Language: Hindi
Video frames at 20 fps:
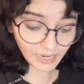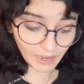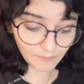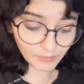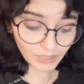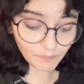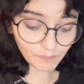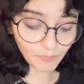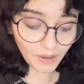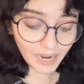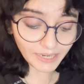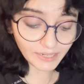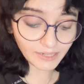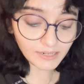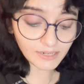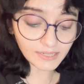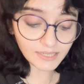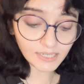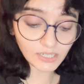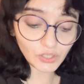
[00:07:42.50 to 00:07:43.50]
आपके
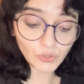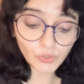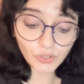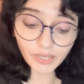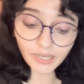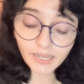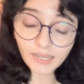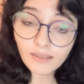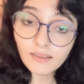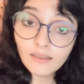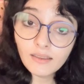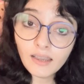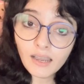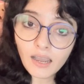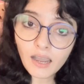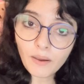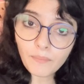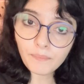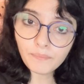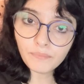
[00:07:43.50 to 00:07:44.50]
पार्टनर से जुड़े
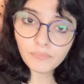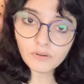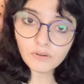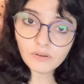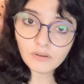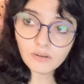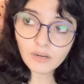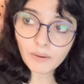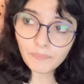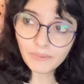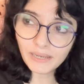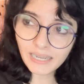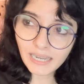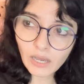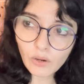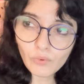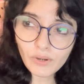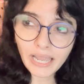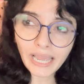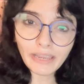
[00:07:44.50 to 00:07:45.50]
आप अपनी
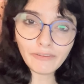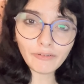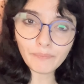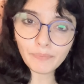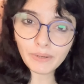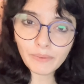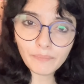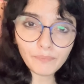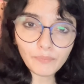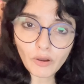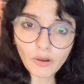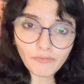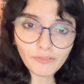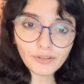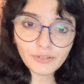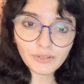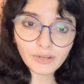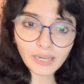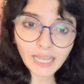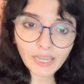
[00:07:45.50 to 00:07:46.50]
लव लाइफ अपने
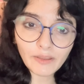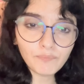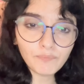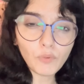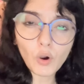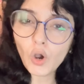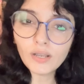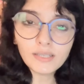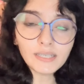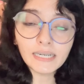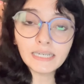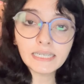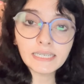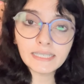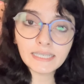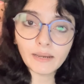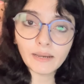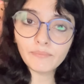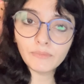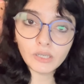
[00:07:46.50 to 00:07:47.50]
प्रोफेशनल लाइफ बहुत सारी
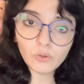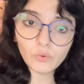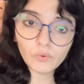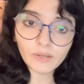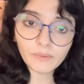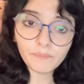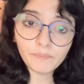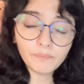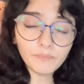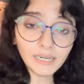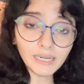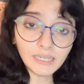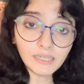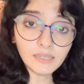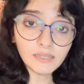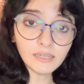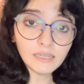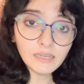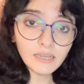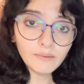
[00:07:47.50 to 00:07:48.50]
चीज़ें आप देखोगे बट
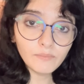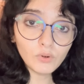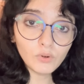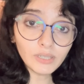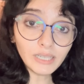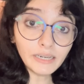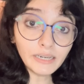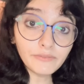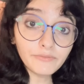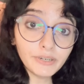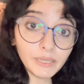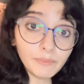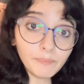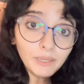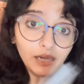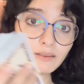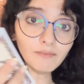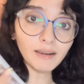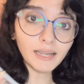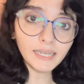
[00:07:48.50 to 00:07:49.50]
बोलते ना
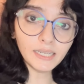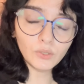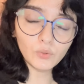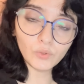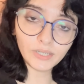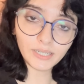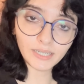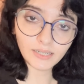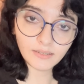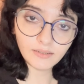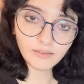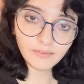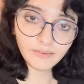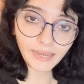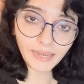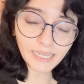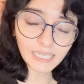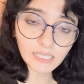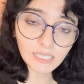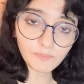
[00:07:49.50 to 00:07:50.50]
ड्रीमिंग वाली दुनिया
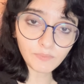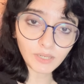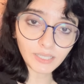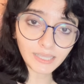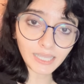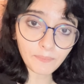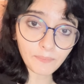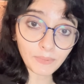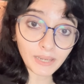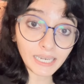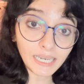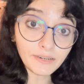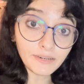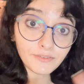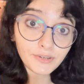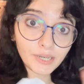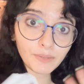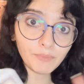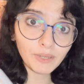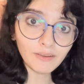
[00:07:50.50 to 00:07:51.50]
नेक्स्ट मंथ आपके लिए
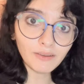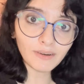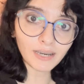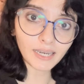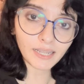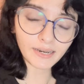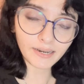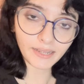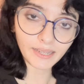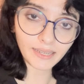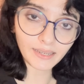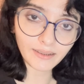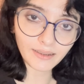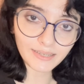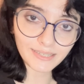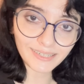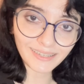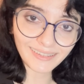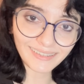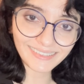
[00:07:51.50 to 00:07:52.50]
ड्रीमिंग वाला रहेगा
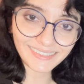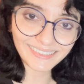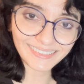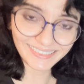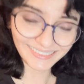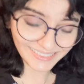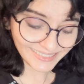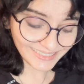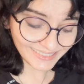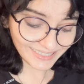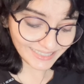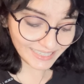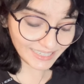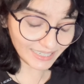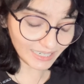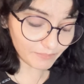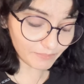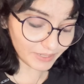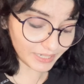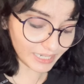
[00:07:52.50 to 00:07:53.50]
ज़्यादातर
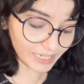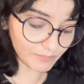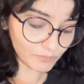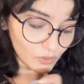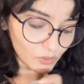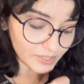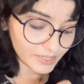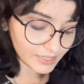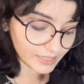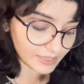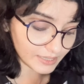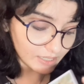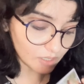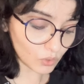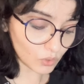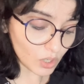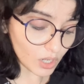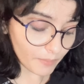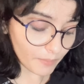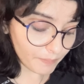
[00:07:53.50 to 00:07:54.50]
ठीक है मैं ये बोल सकती
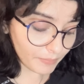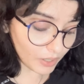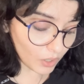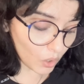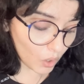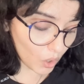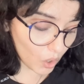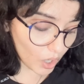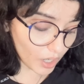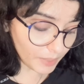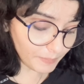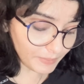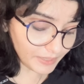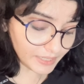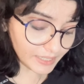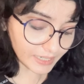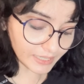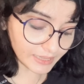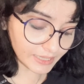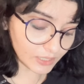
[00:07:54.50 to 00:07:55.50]
हूँ मैं और भी
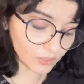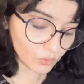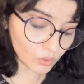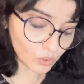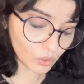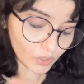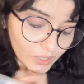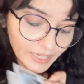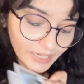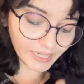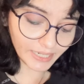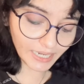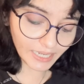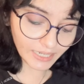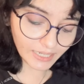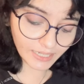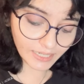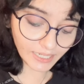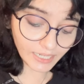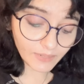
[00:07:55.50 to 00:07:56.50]
देखती हूँ तो कहीं ना
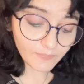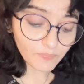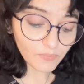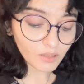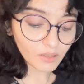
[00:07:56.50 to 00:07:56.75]
कहीं